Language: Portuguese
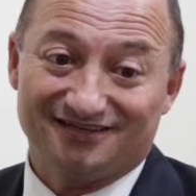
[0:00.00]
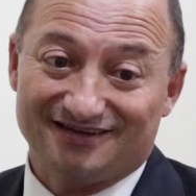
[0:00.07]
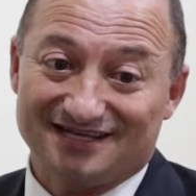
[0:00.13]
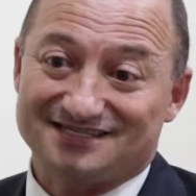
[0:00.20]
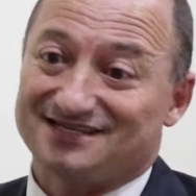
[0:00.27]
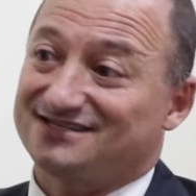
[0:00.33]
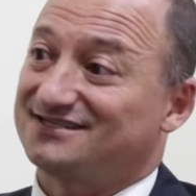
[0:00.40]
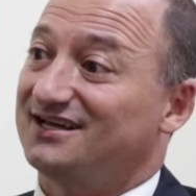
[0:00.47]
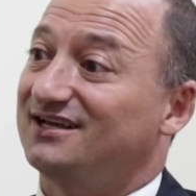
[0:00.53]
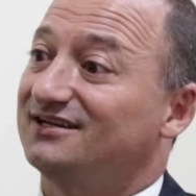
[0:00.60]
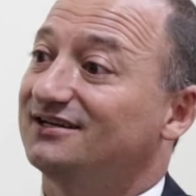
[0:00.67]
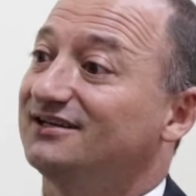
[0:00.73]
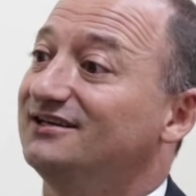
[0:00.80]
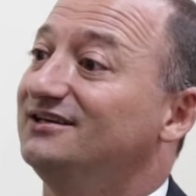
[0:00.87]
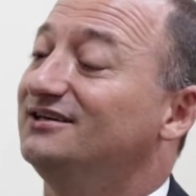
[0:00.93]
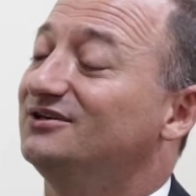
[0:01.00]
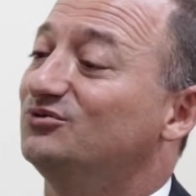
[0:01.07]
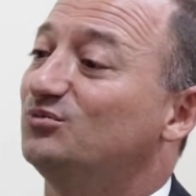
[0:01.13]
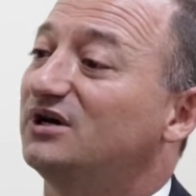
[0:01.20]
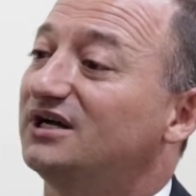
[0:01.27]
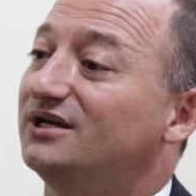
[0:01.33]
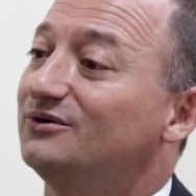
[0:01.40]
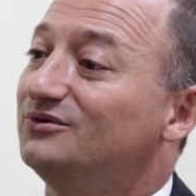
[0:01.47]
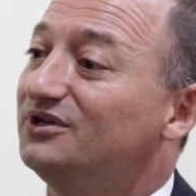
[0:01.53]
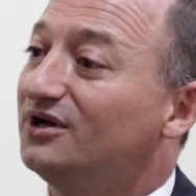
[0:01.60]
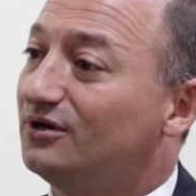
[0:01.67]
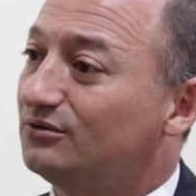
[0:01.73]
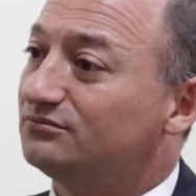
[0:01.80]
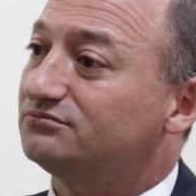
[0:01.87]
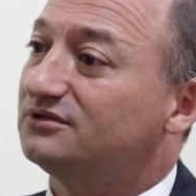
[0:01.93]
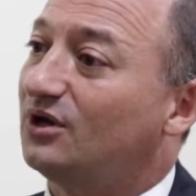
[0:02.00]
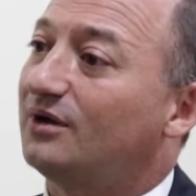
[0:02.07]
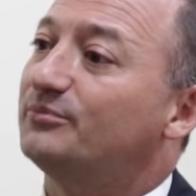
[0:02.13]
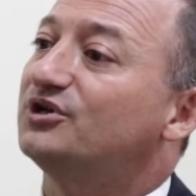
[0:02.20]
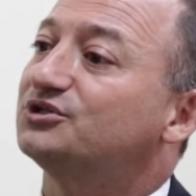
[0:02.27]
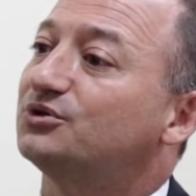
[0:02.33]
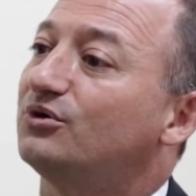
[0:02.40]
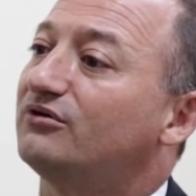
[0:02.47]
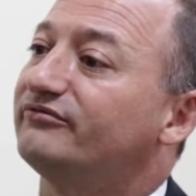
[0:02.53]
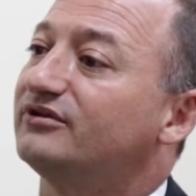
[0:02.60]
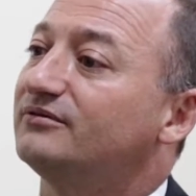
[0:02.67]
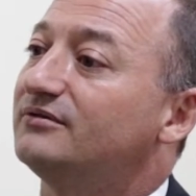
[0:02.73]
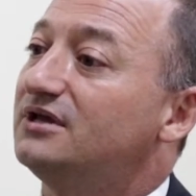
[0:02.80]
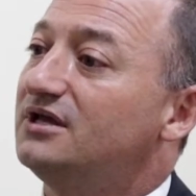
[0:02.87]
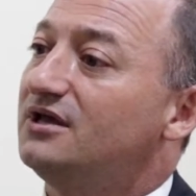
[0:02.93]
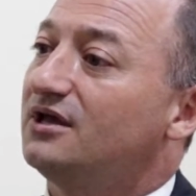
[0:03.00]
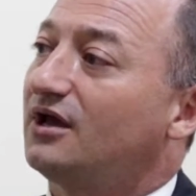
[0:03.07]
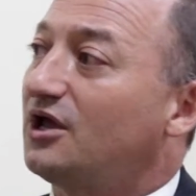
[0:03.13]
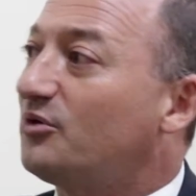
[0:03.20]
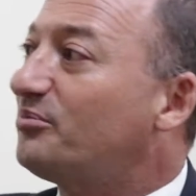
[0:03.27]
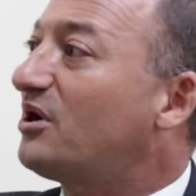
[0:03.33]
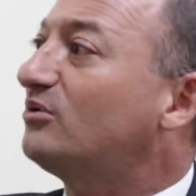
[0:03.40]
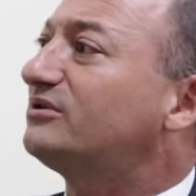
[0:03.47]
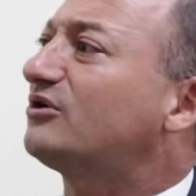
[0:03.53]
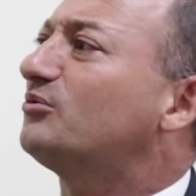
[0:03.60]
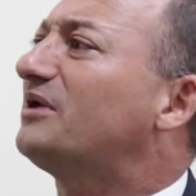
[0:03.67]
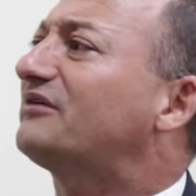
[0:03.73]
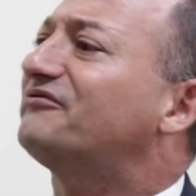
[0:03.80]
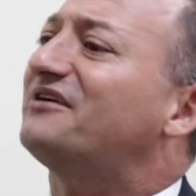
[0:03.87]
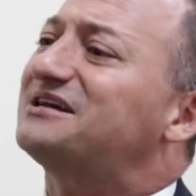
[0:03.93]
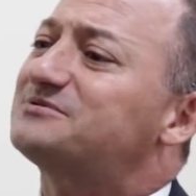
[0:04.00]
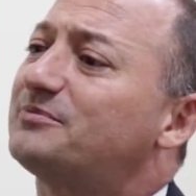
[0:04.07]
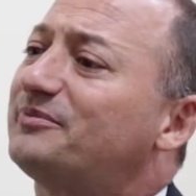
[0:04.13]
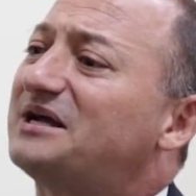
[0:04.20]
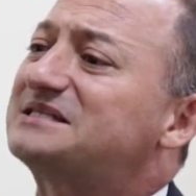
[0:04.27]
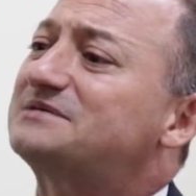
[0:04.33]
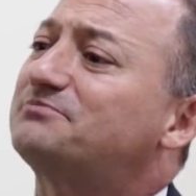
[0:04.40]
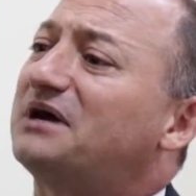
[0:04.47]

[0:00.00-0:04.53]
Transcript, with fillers: O advogado Juliano Almada assume o cargo pelos próximos três anos.